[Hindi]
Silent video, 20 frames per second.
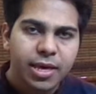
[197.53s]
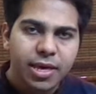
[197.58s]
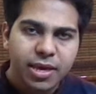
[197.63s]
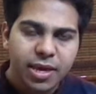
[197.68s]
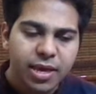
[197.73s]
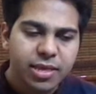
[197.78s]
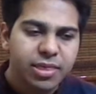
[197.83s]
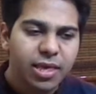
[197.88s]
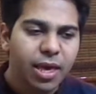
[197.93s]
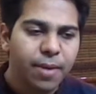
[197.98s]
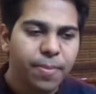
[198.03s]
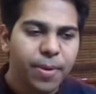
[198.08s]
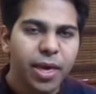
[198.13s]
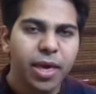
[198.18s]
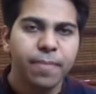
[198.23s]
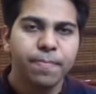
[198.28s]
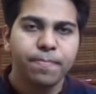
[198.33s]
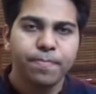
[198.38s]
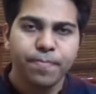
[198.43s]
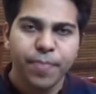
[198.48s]
किसी
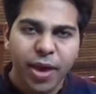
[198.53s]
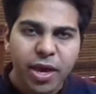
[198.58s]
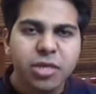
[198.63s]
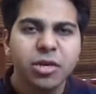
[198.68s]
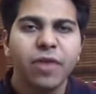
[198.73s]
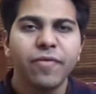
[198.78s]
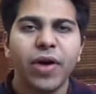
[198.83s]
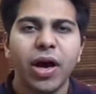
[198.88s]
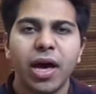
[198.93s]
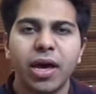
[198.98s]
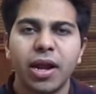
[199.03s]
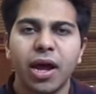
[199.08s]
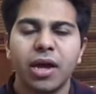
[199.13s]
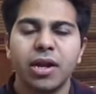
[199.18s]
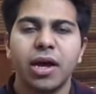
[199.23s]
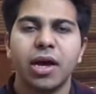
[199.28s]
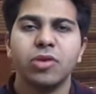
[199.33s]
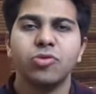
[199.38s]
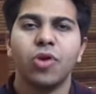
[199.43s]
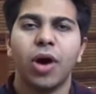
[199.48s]
भी पेशा
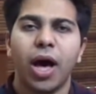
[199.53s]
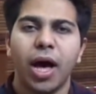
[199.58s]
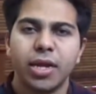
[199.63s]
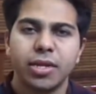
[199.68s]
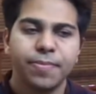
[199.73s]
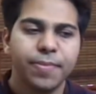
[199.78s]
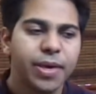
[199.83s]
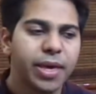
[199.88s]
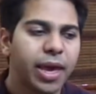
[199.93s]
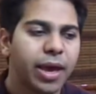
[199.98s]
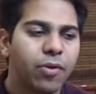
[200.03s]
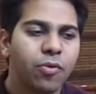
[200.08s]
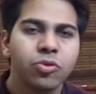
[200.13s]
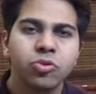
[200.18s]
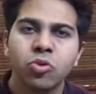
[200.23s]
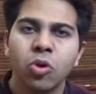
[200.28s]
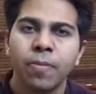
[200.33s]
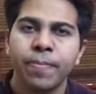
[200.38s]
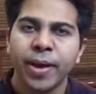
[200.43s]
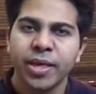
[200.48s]
वाराना जो आदमी है
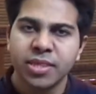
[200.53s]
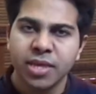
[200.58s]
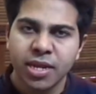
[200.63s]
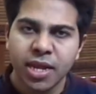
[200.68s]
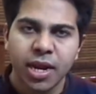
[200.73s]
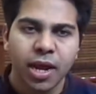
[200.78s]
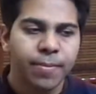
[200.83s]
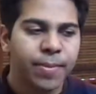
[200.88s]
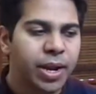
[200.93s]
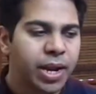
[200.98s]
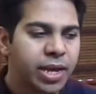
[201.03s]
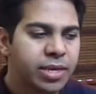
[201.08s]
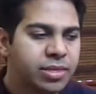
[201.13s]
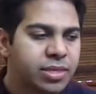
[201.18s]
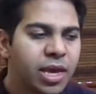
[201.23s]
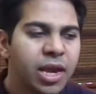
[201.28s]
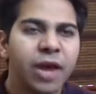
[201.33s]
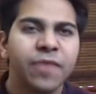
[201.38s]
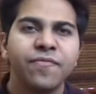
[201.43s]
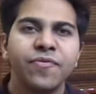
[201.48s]
उसको पैसे देना मना है
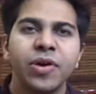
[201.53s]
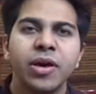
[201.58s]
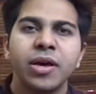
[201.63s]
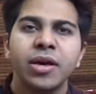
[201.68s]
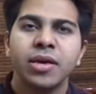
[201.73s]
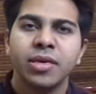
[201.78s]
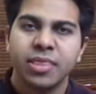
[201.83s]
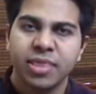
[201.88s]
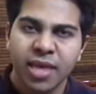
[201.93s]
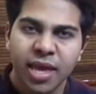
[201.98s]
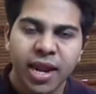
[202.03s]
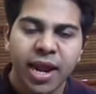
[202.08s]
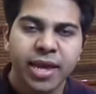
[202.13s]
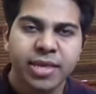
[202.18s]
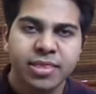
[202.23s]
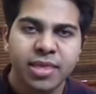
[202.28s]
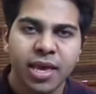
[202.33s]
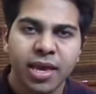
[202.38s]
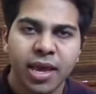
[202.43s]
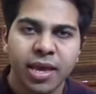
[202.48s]
सिर्फ
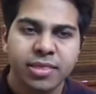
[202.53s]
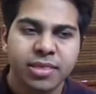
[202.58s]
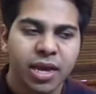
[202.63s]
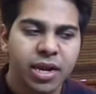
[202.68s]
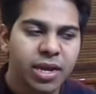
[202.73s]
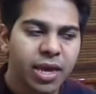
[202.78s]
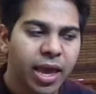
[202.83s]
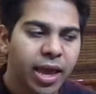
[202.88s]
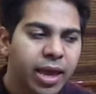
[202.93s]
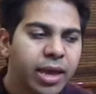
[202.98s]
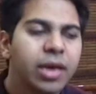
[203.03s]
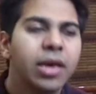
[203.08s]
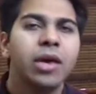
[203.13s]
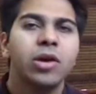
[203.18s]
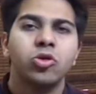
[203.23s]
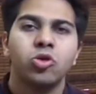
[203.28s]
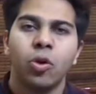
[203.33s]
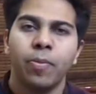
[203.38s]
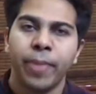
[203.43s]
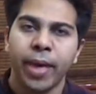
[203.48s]
सी के ज़रिए
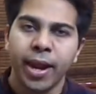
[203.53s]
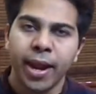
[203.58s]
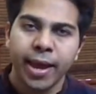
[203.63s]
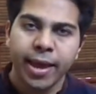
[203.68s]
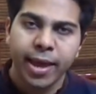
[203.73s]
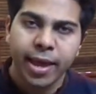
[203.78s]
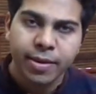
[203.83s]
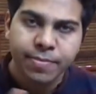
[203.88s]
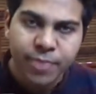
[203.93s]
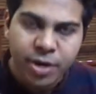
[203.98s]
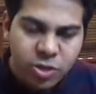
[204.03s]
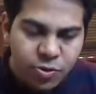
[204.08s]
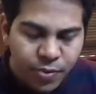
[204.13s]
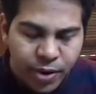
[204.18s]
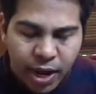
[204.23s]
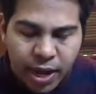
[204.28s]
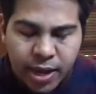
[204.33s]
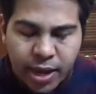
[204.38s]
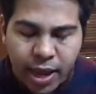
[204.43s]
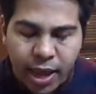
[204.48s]
जो मेरा एक
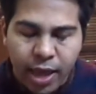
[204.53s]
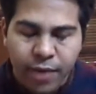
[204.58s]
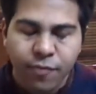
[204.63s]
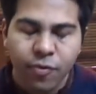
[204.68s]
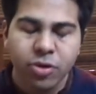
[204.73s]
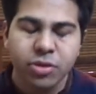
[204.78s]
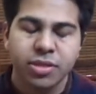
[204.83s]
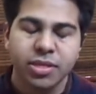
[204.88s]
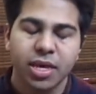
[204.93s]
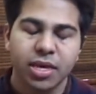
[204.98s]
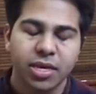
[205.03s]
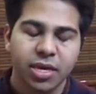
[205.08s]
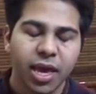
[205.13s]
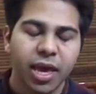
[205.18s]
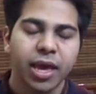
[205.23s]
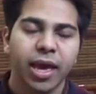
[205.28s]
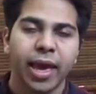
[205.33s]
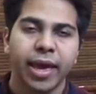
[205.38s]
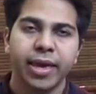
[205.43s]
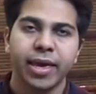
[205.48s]
मशवरा है वो
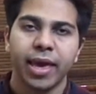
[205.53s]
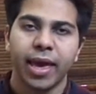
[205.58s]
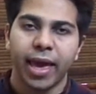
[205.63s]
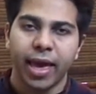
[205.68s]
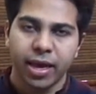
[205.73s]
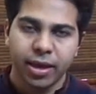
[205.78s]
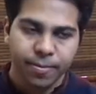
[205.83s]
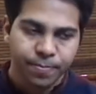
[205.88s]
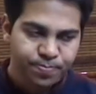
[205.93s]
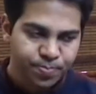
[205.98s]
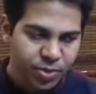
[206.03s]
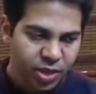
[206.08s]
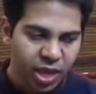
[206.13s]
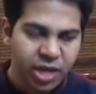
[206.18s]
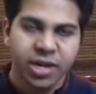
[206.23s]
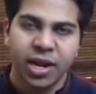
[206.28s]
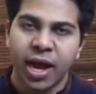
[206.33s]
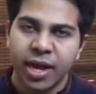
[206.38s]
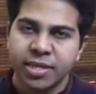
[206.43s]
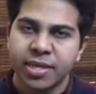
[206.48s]
ये है कि, कि
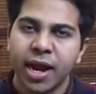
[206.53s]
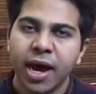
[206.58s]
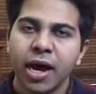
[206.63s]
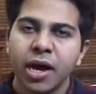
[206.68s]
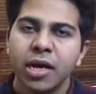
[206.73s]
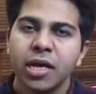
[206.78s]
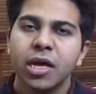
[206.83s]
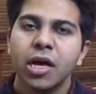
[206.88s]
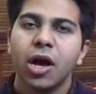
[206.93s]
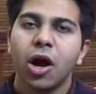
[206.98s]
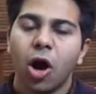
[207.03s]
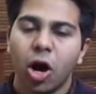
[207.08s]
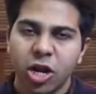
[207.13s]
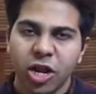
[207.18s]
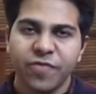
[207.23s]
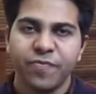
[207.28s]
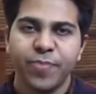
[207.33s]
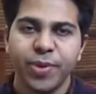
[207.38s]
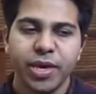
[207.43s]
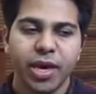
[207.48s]
नादरा और
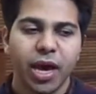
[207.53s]
एफ